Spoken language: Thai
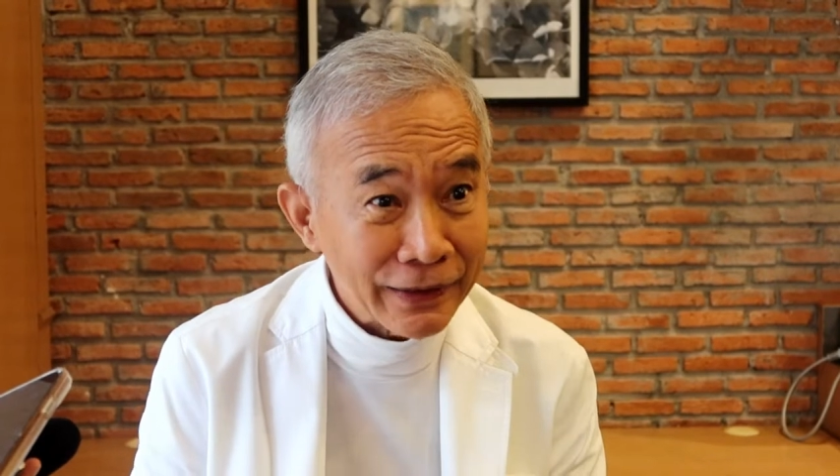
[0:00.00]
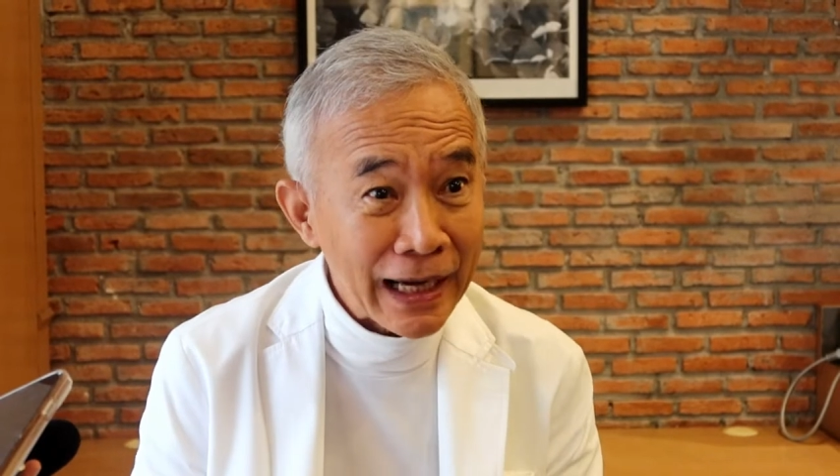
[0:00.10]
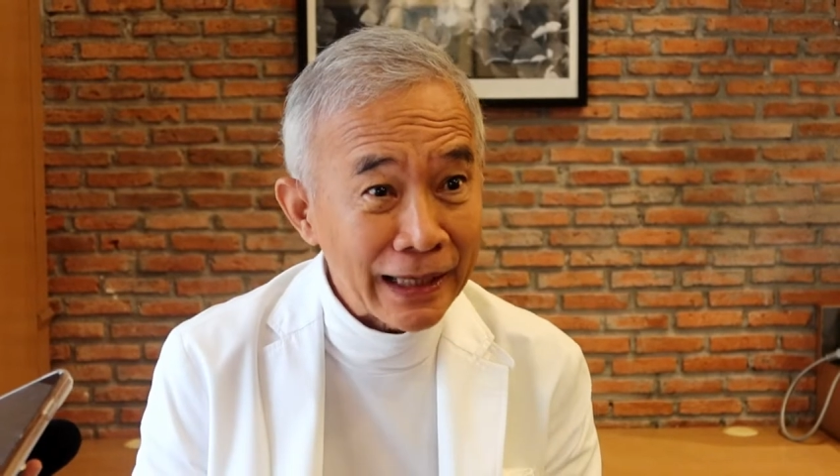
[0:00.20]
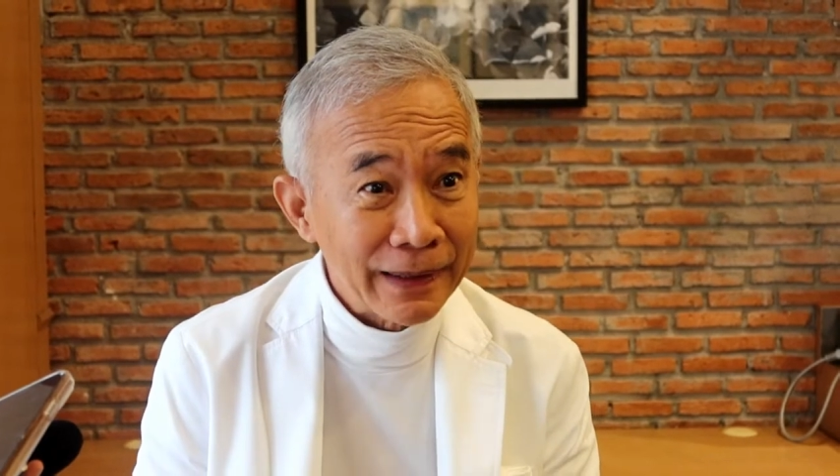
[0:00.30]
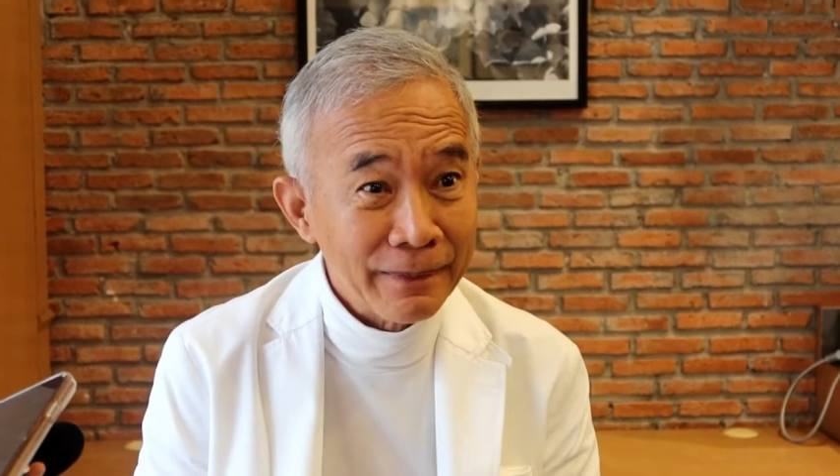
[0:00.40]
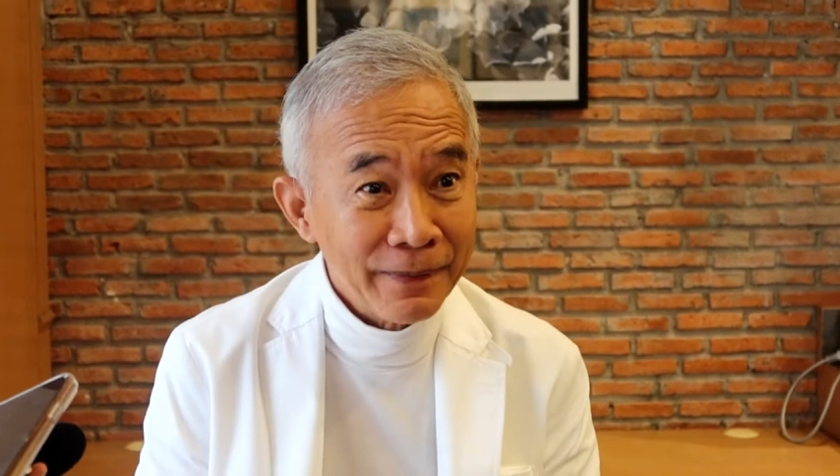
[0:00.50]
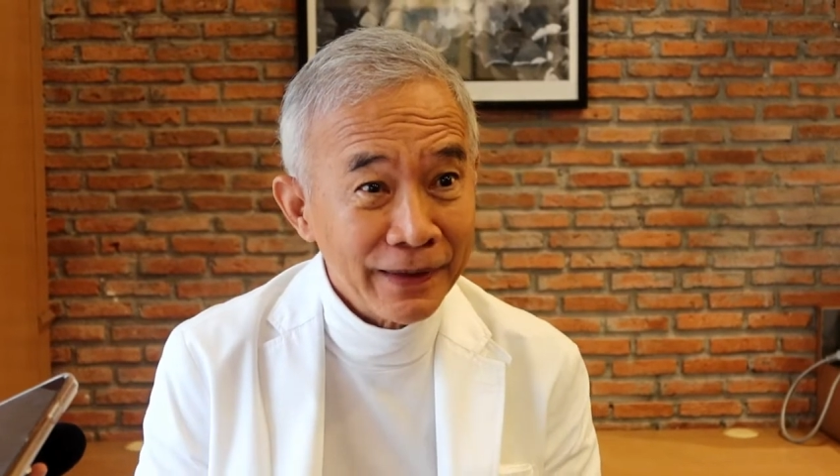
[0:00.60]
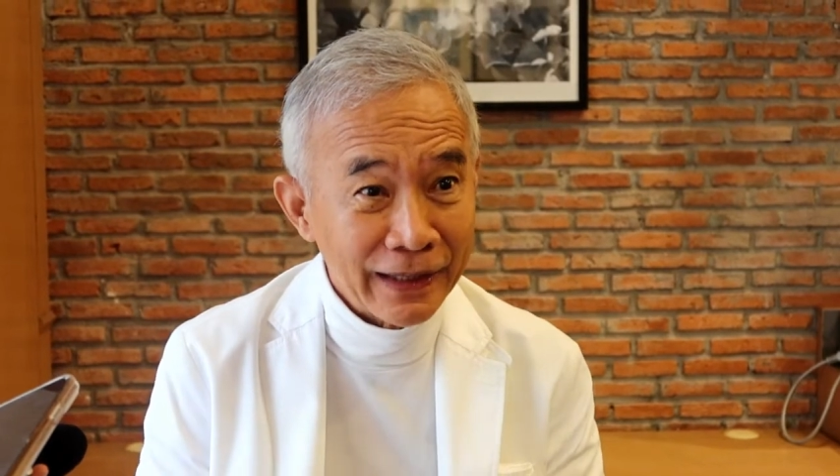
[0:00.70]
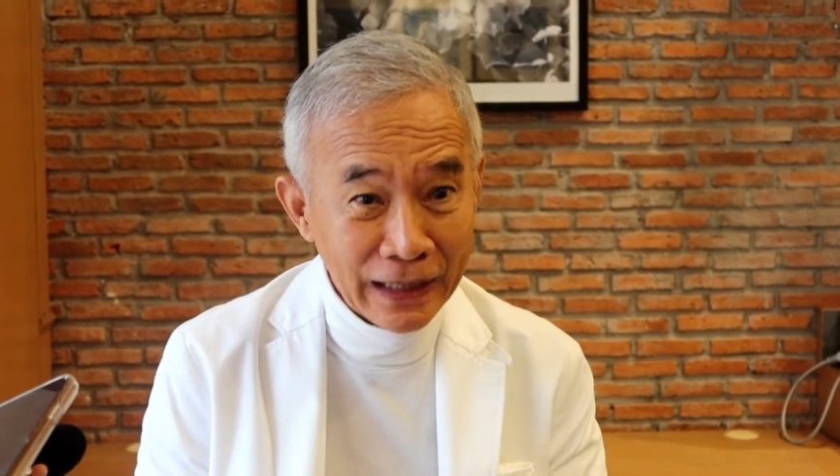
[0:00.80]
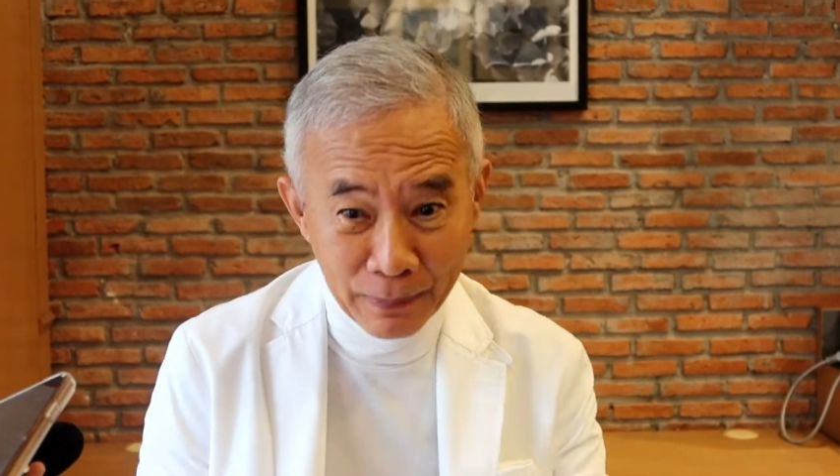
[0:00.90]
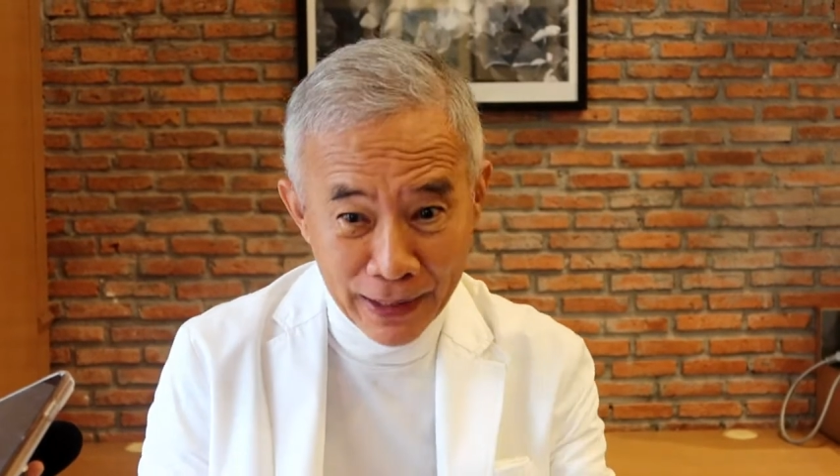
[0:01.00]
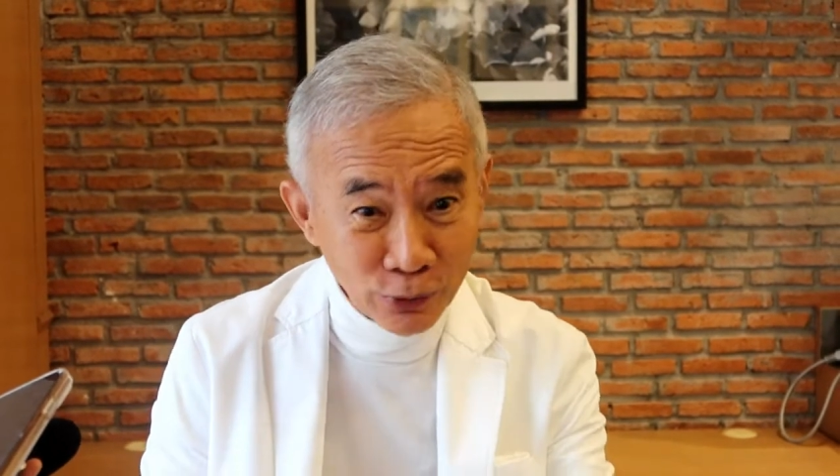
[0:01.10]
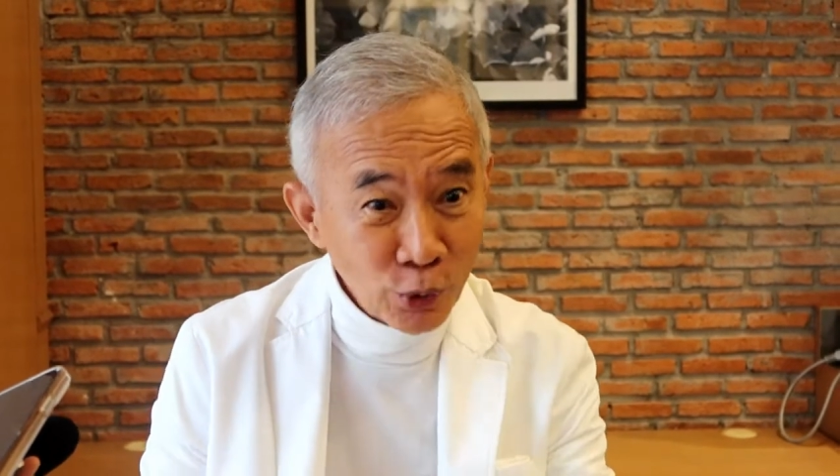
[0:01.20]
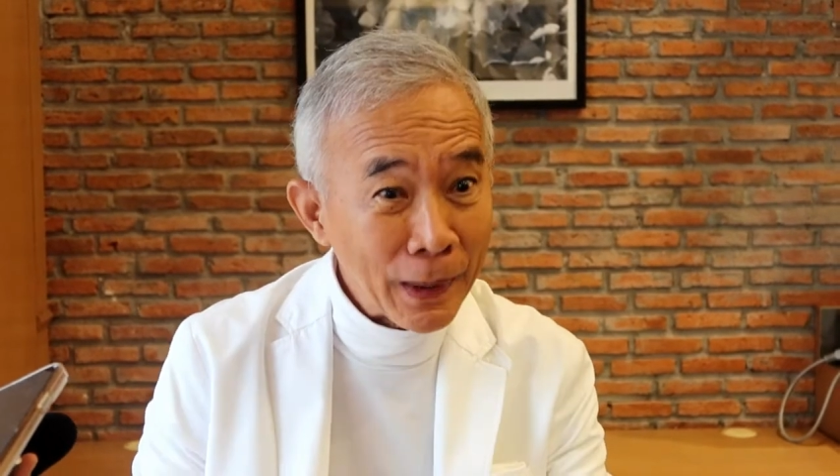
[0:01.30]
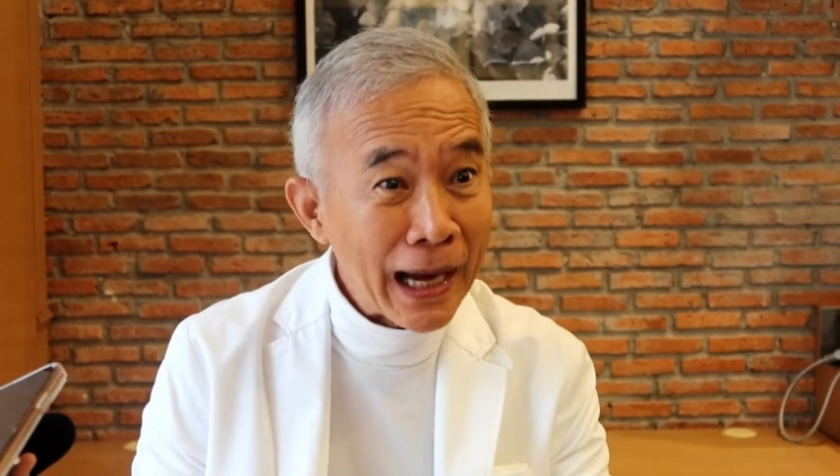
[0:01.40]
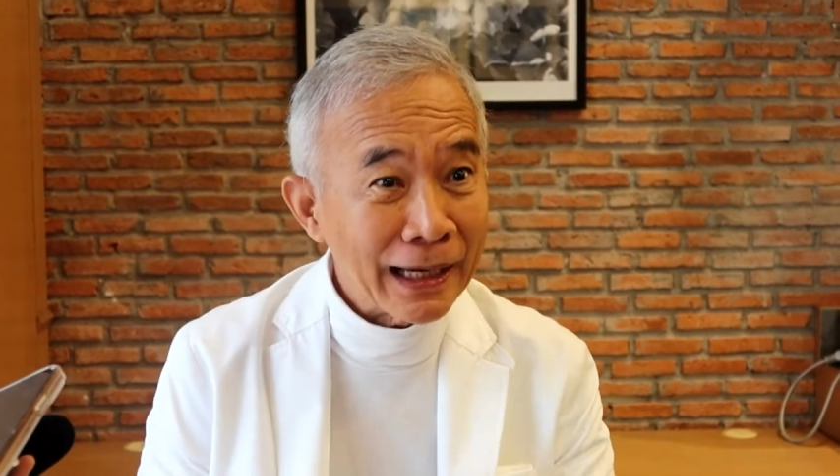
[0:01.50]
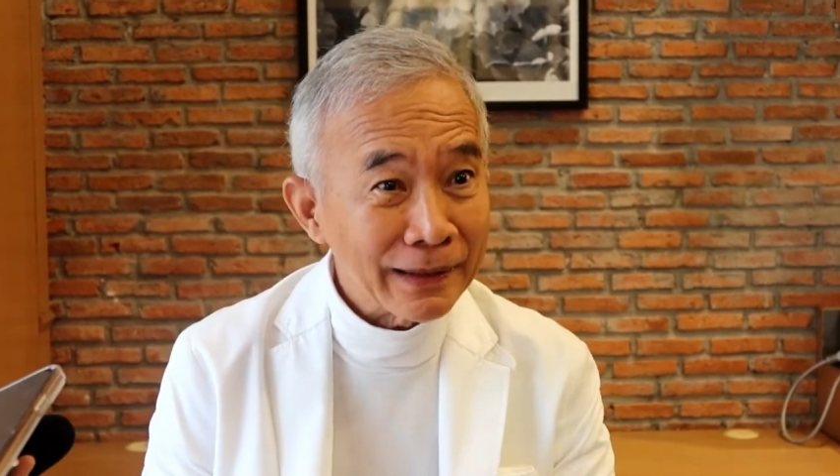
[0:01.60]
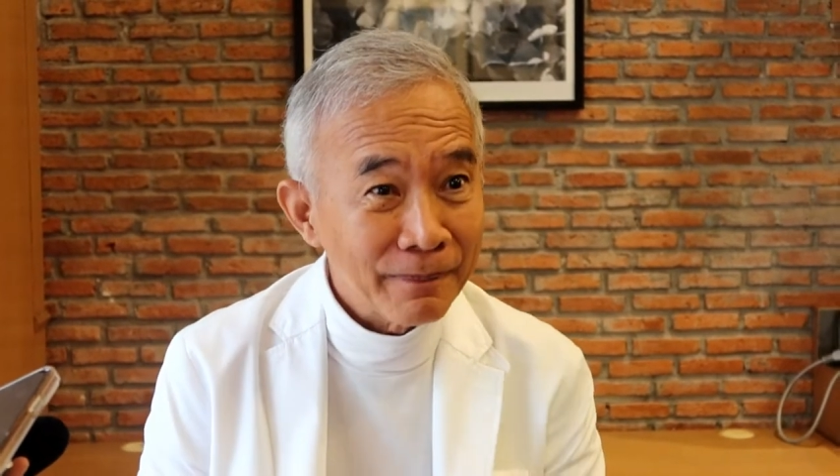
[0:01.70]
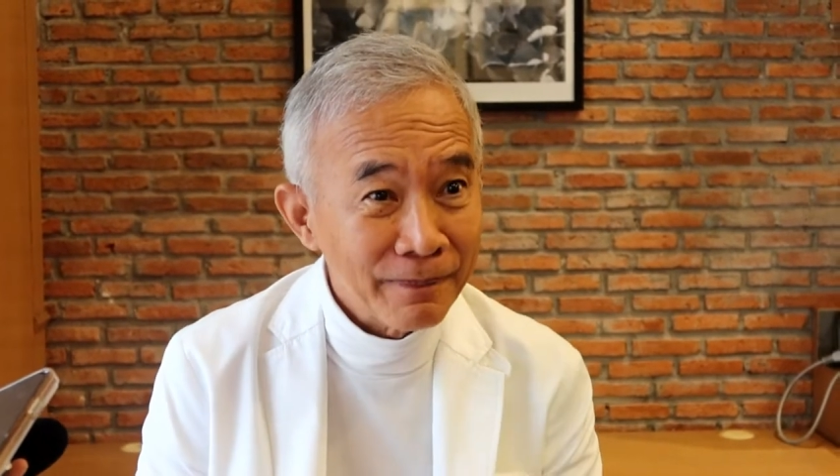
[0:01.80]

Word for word: ก็ได้นะครับให้ทุกภาค